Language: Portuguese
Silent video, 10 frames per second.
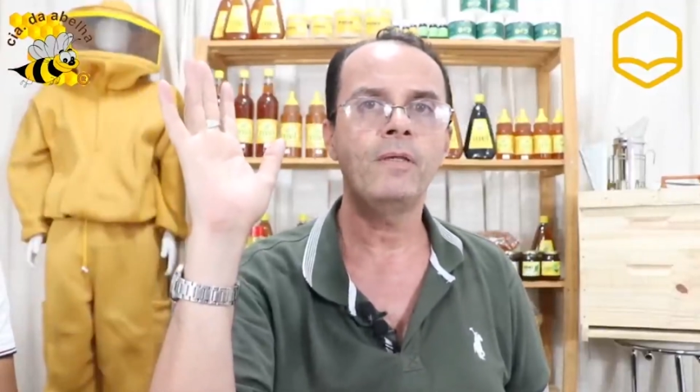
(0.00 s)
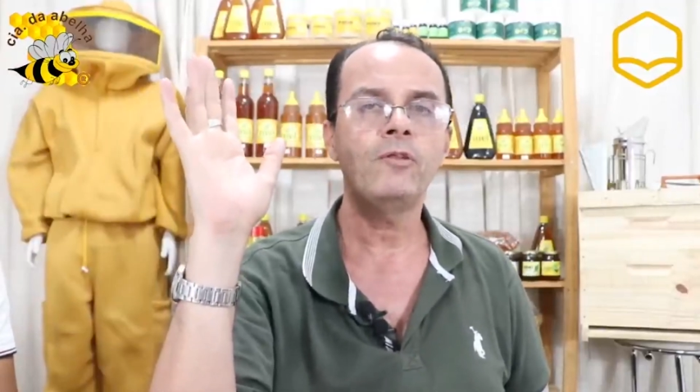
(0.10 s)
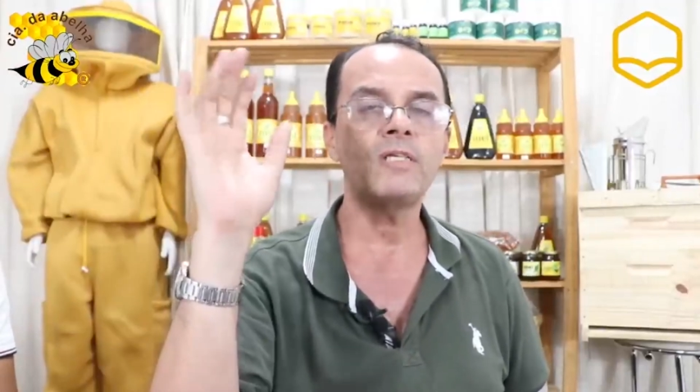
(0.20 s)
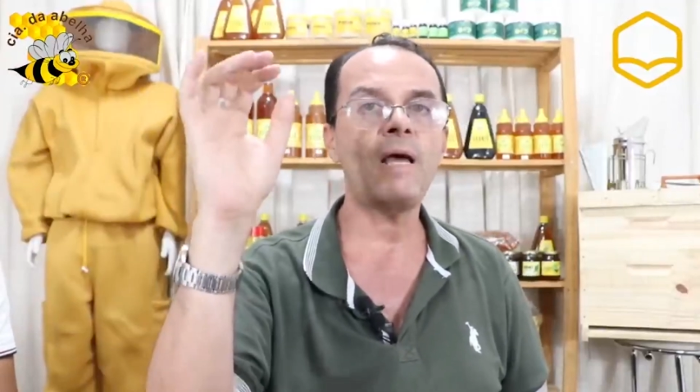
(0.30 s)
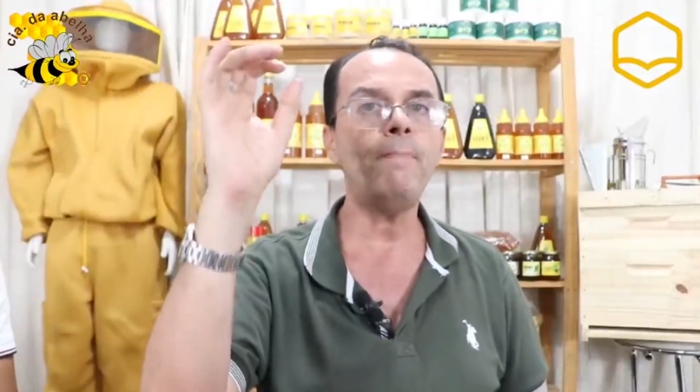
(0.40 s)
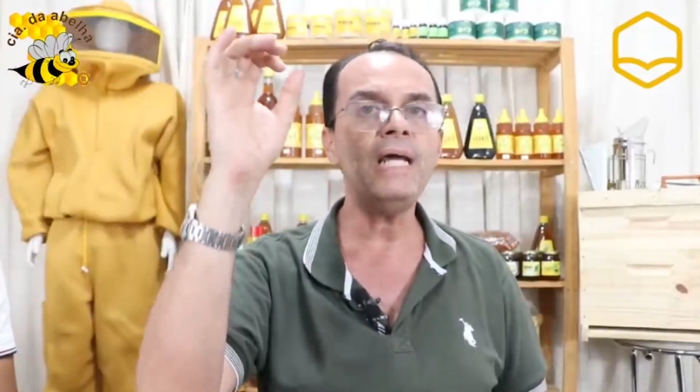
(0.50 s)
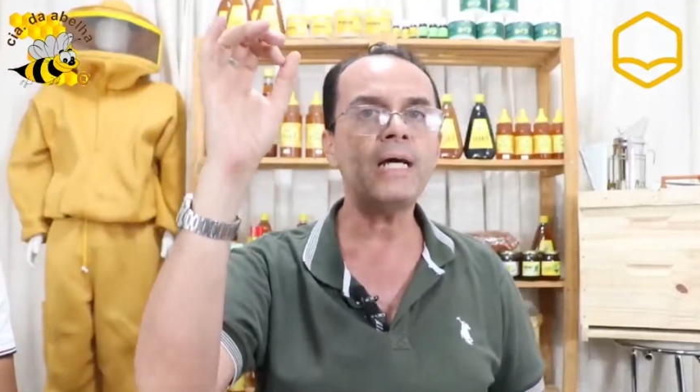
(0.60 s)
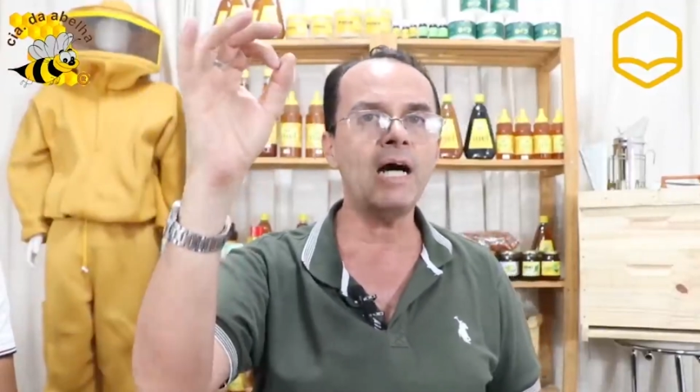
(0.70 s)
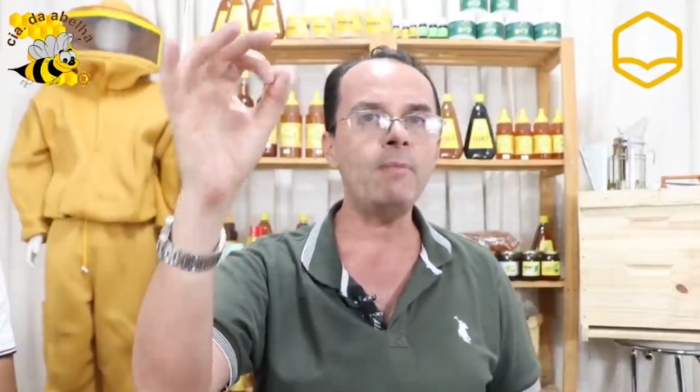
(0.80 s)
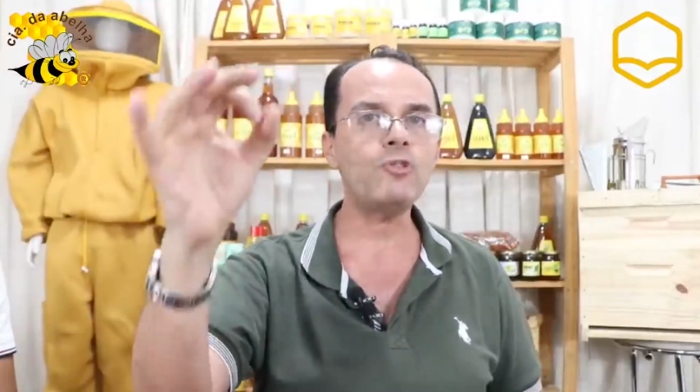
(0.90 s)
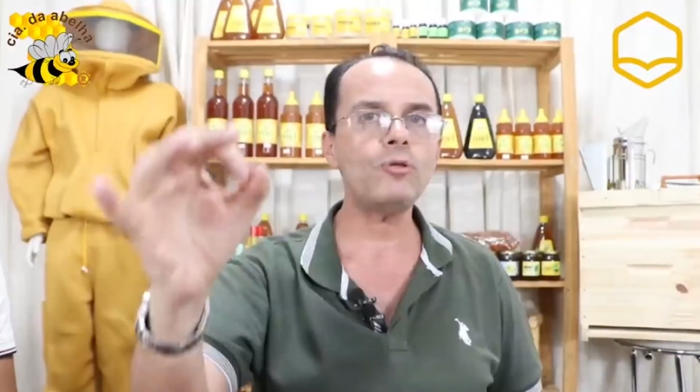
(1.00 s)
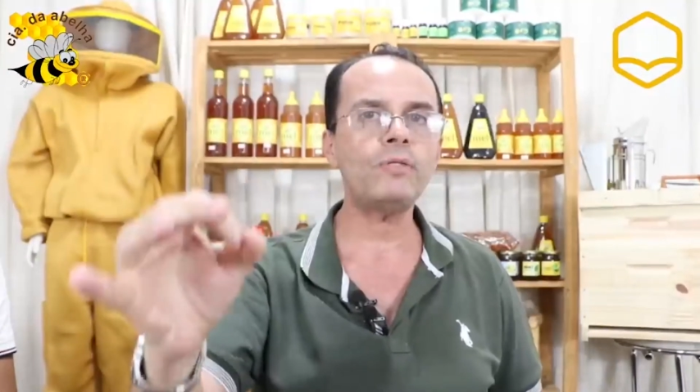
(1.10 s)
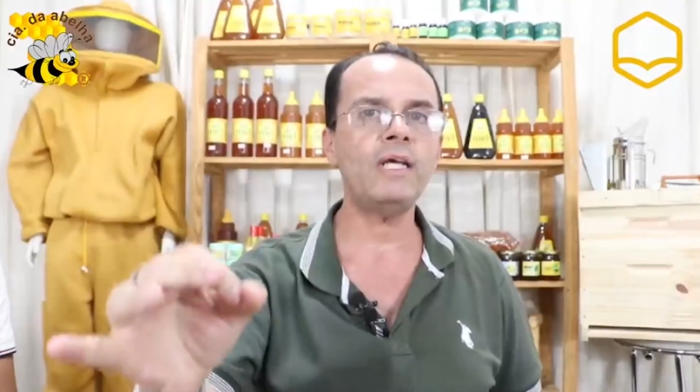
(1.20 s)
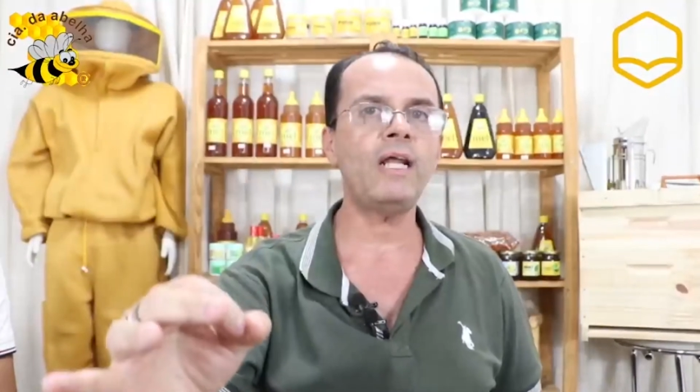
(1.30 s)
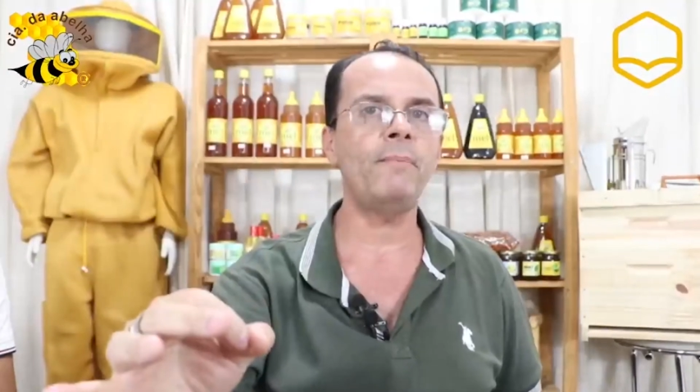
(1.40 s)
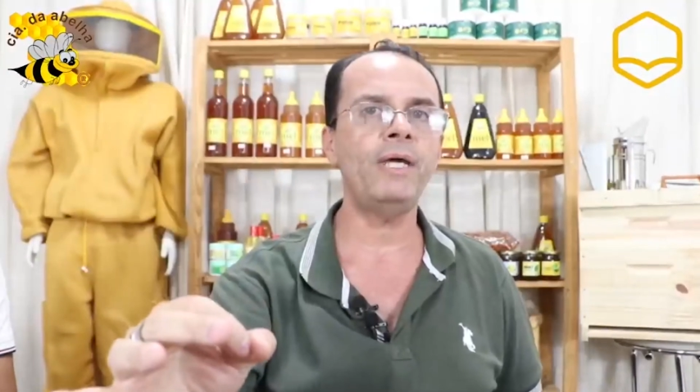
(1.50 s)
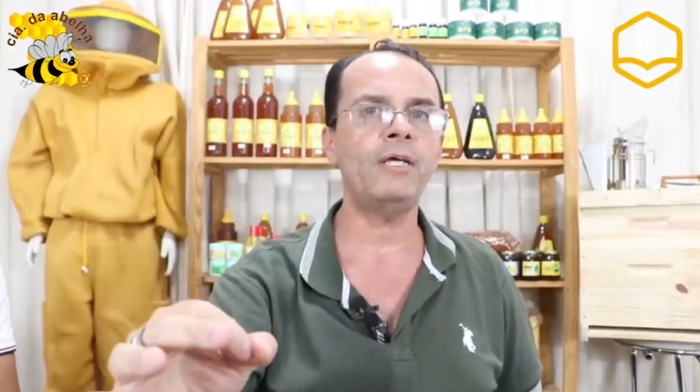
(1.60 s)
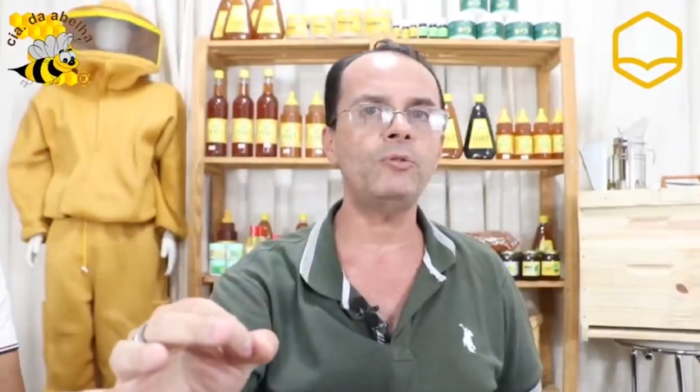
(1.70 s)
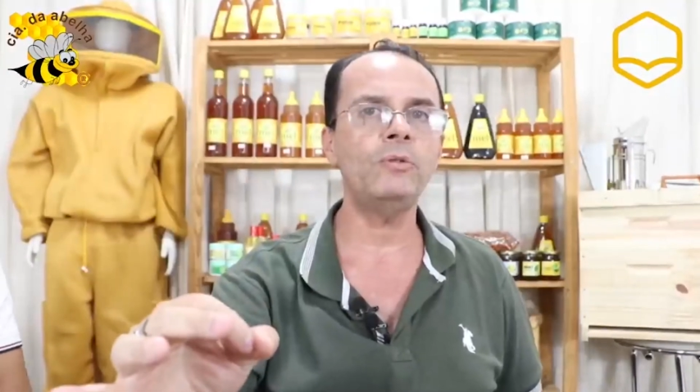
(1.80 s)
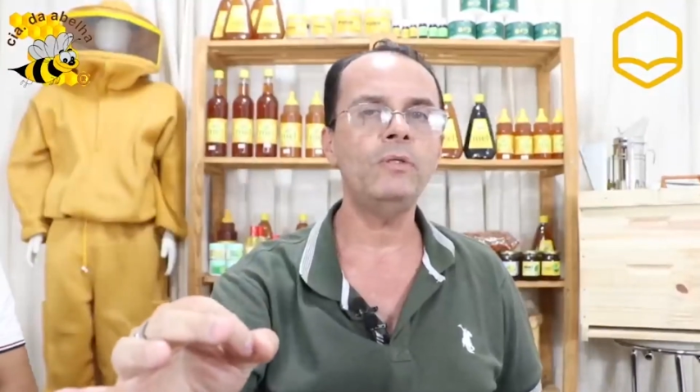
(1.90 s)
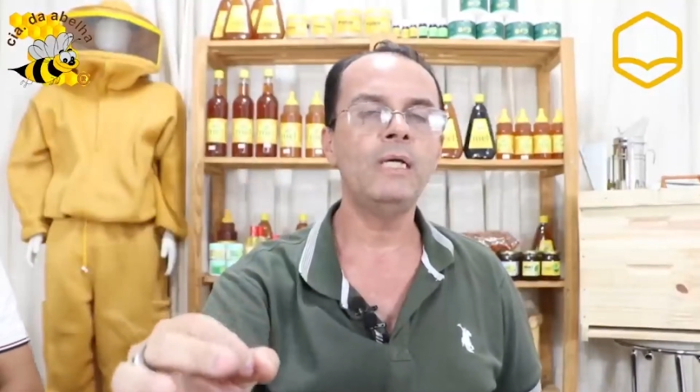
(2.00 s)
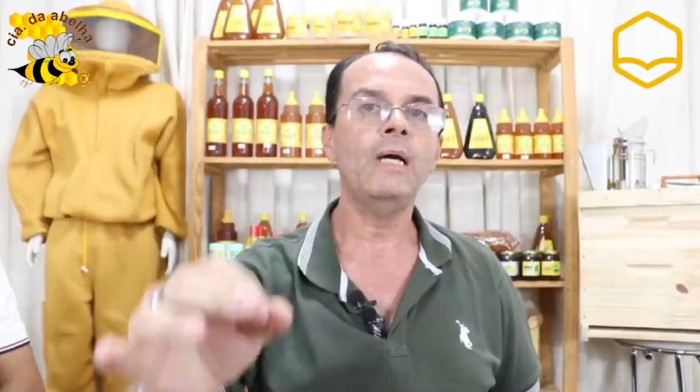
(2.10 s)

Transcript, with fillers: Nós aplicamos o treinamento,